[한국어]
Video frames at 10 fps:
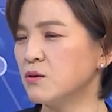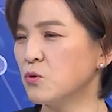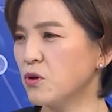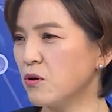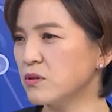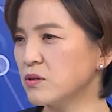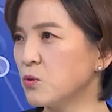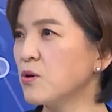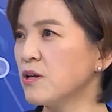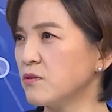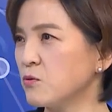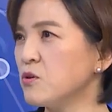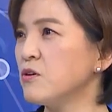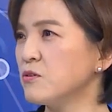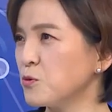노력을 통해서
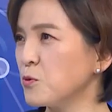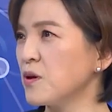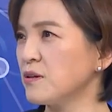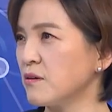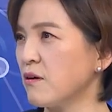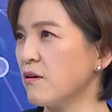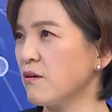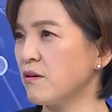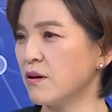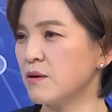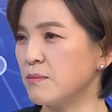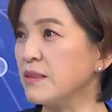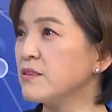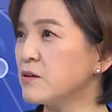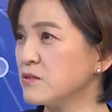훈련을 통해서
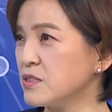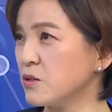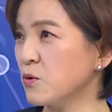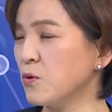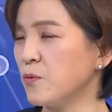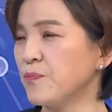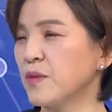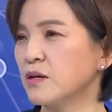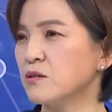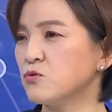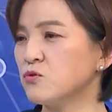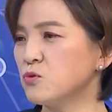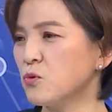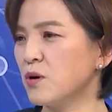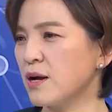만들어지고 그
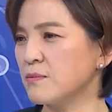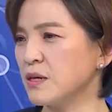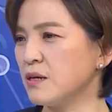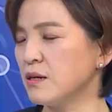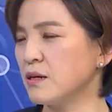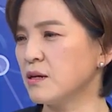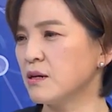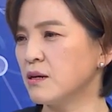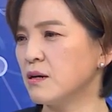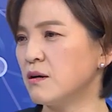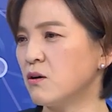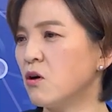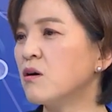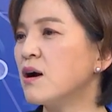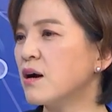순종함이
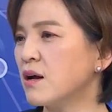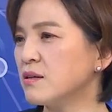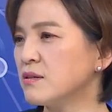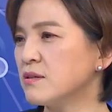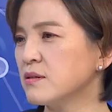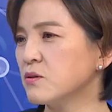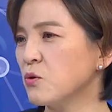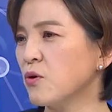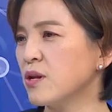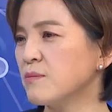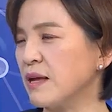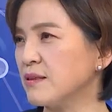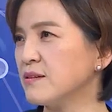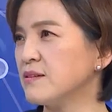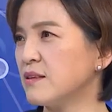건강한 교회를
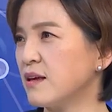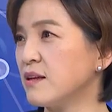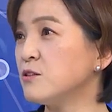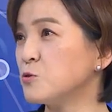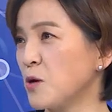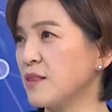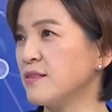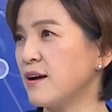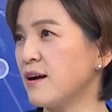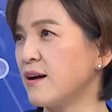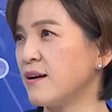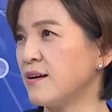만드는 데 일조한다.